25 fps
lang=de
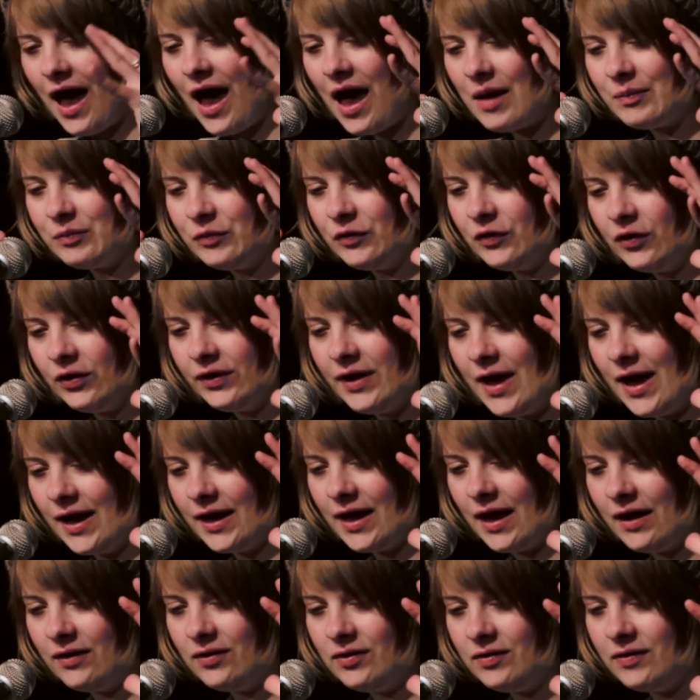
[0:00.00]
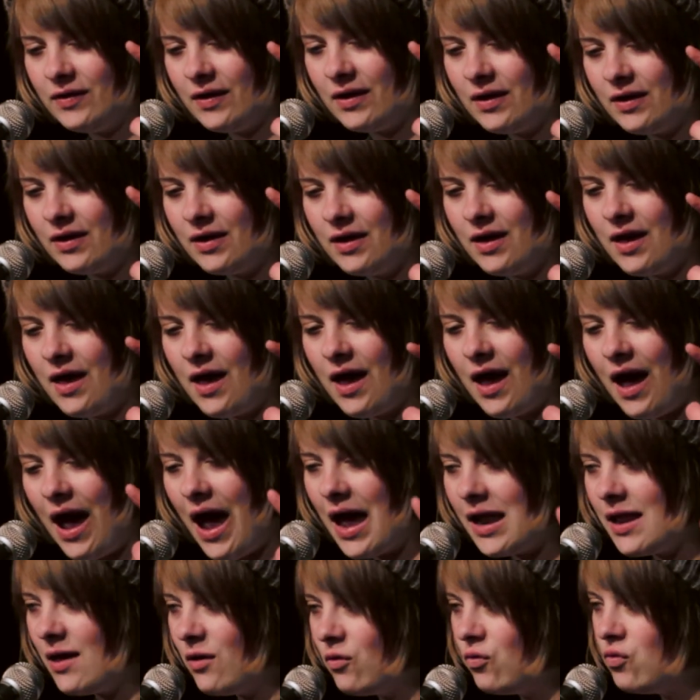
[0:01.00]
Abenteuergeister,
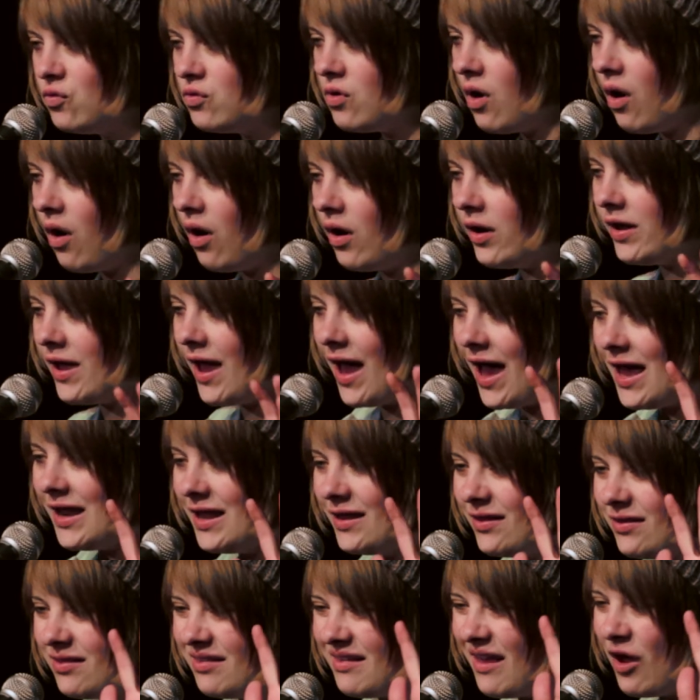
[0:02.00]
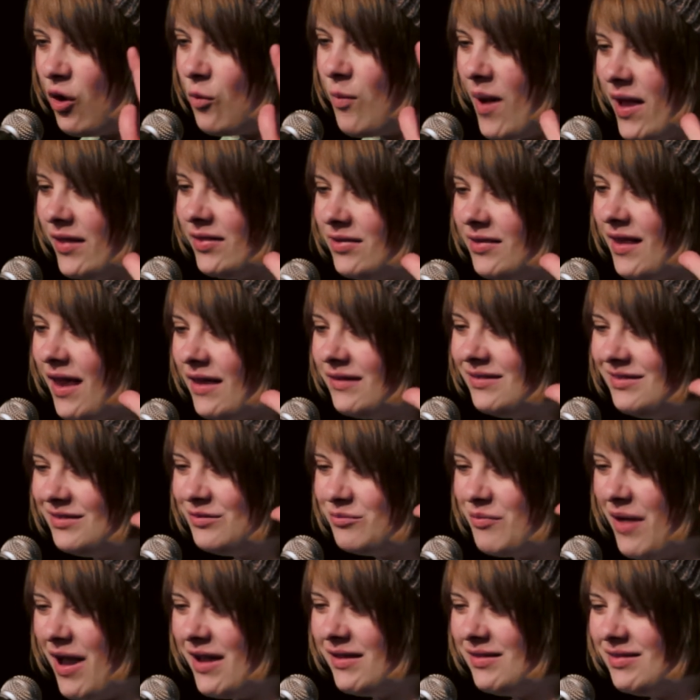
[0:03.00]
alle Ungeheuer, alle
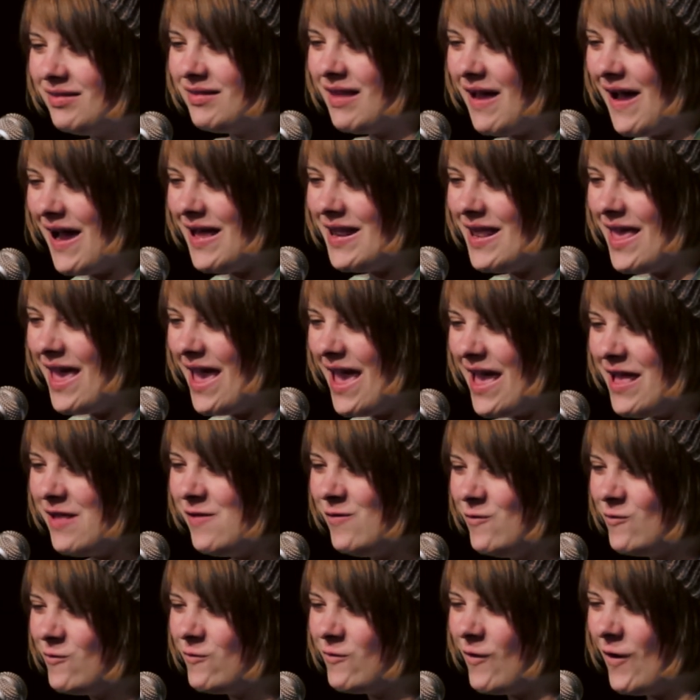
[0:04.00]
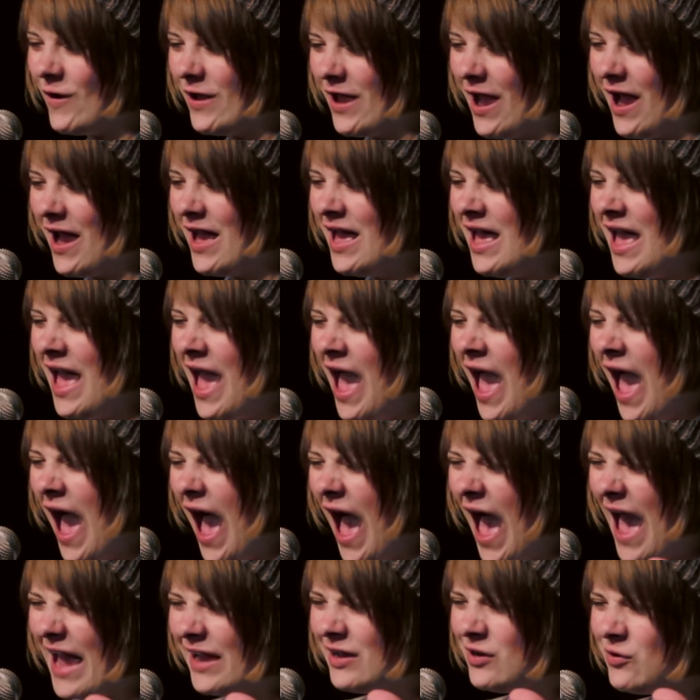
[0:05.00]
Zauberzeichenmeister, alle Heldenfeuer,
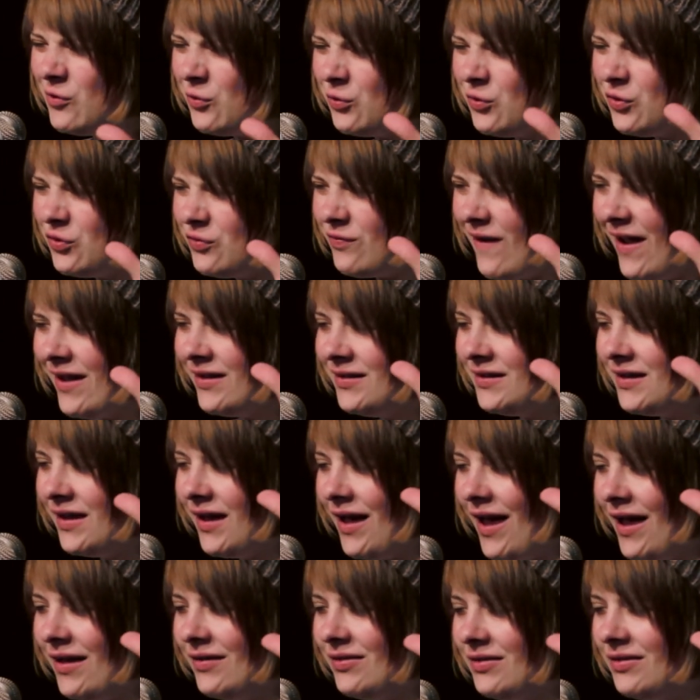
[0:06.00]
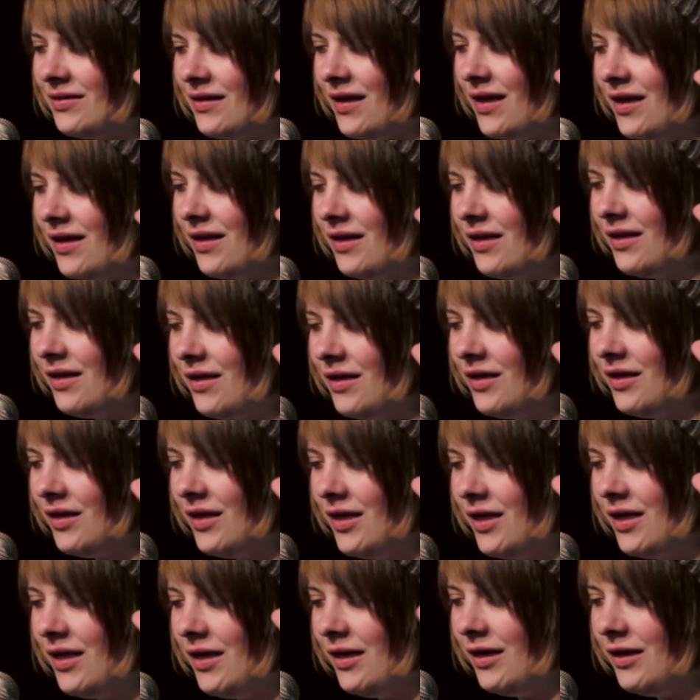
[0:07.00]
heillos weit gereister,
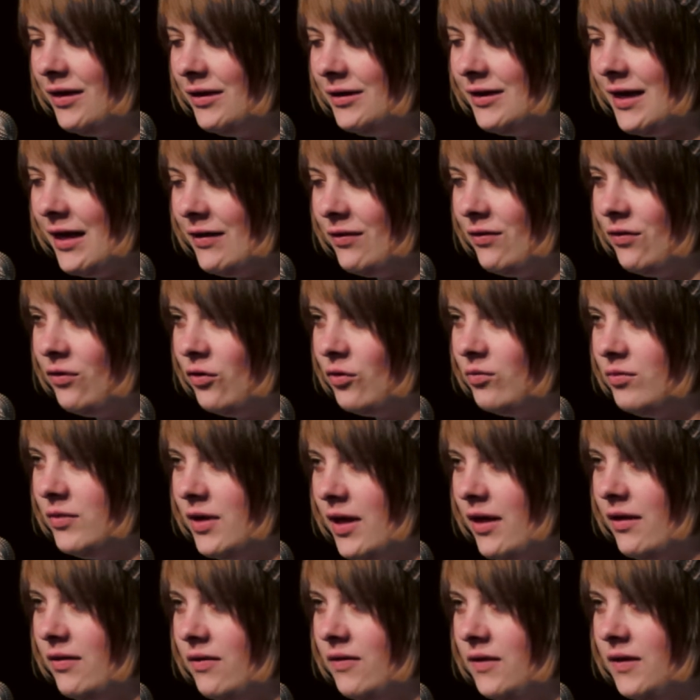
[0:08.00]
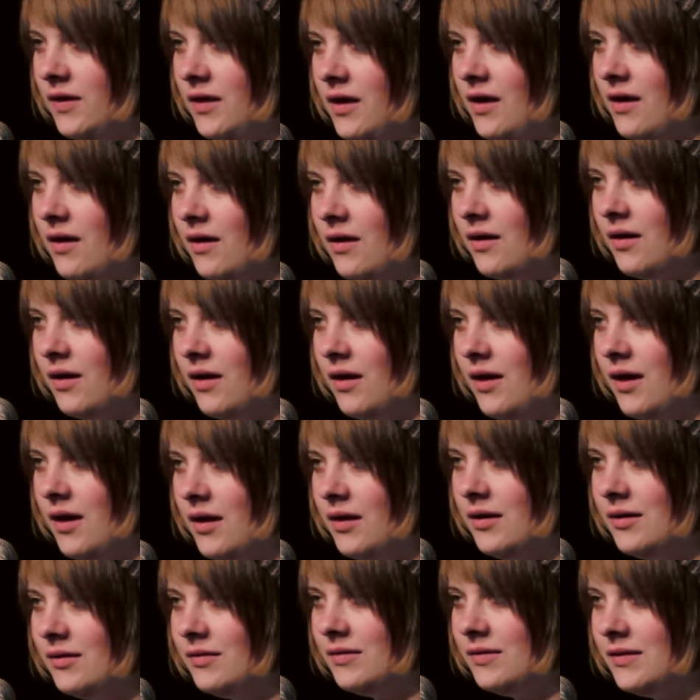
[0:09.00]
jetzt zu mir ins Hier,
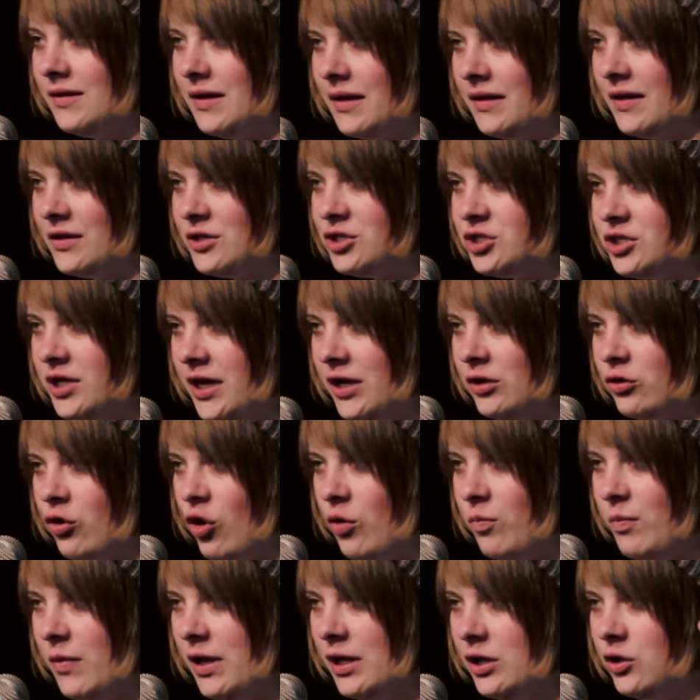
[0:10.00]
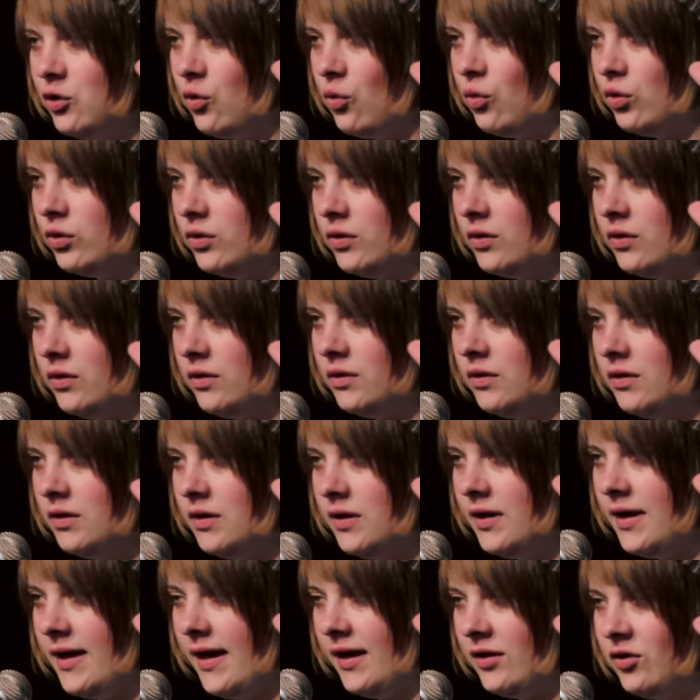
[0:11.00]
denn es stehen noch Millionen
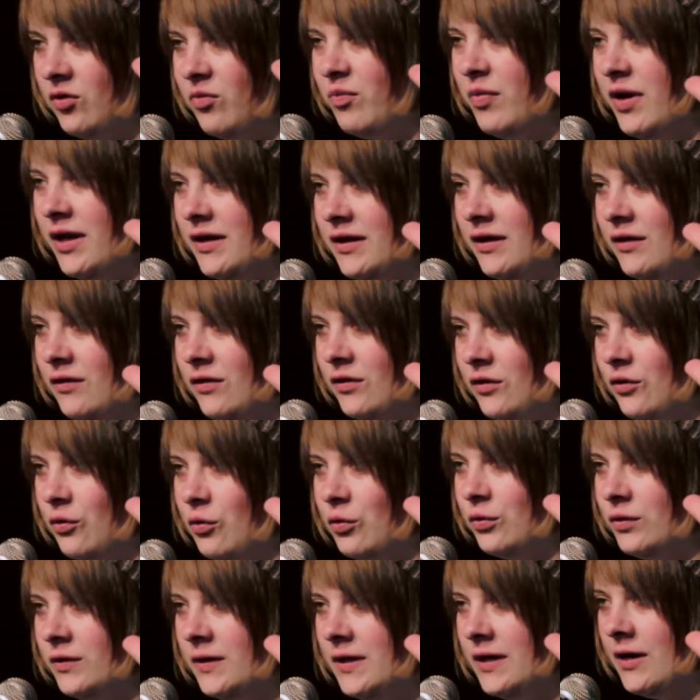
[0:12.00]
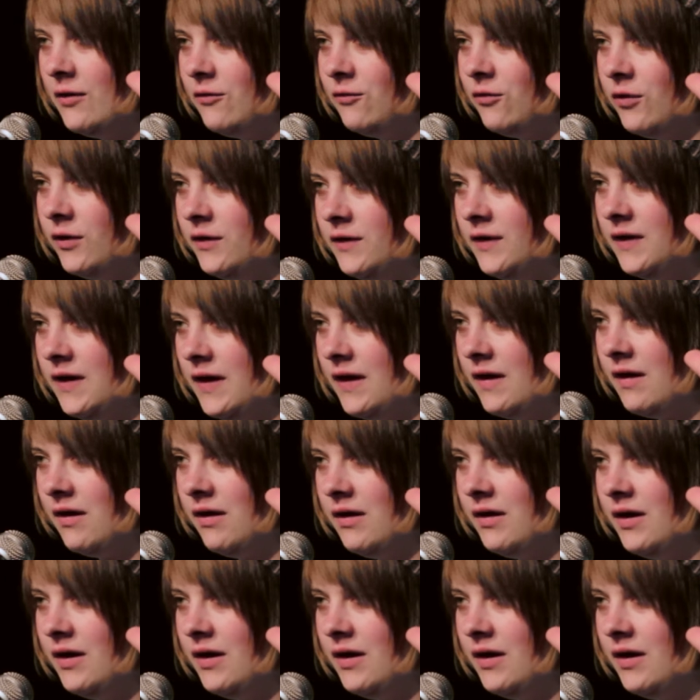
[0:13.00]
Expeditionen hier vor dir.